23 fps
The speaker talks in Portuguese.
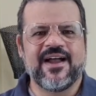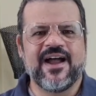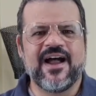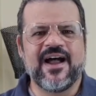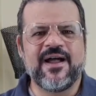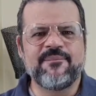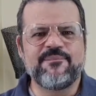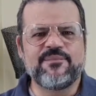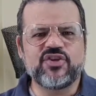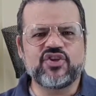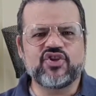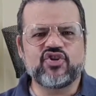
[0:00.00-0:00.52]

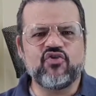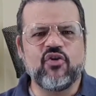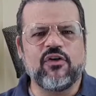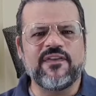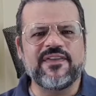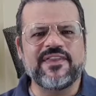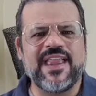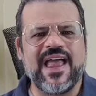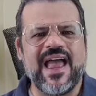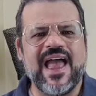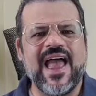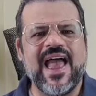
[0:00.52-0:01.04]

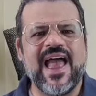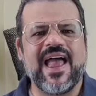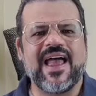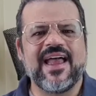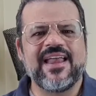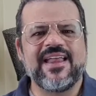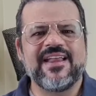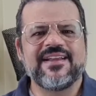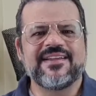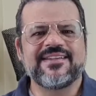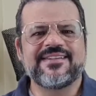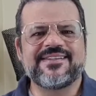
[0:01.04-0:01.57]
ambicionar
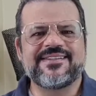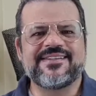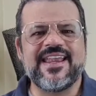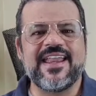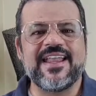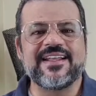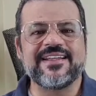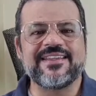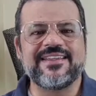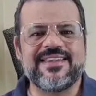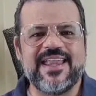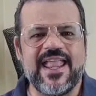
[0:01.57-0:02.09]

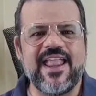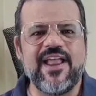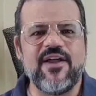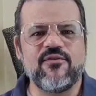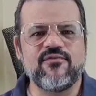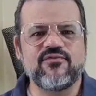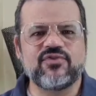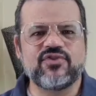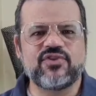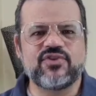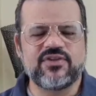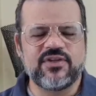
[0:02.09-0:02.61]
ser
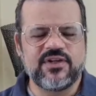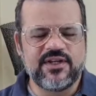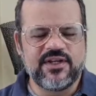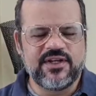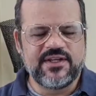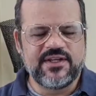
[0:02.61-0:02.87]
Deus,